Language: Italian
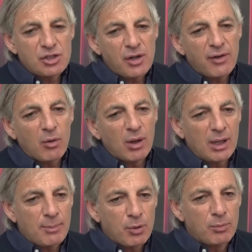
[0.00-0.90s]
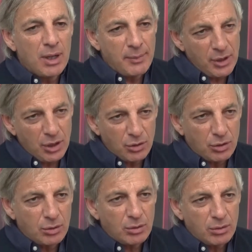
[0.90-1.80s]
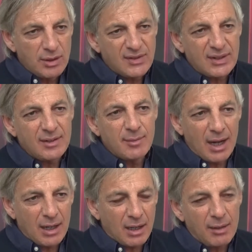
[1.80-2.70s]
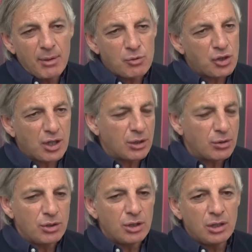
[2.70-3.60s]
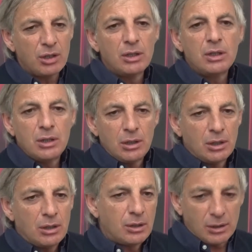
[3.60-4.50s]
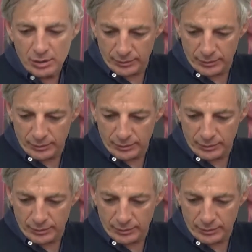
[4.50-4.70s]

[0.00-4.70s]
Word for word: già aveva qualche problemino in settimana che abbiamo cercato di, eh,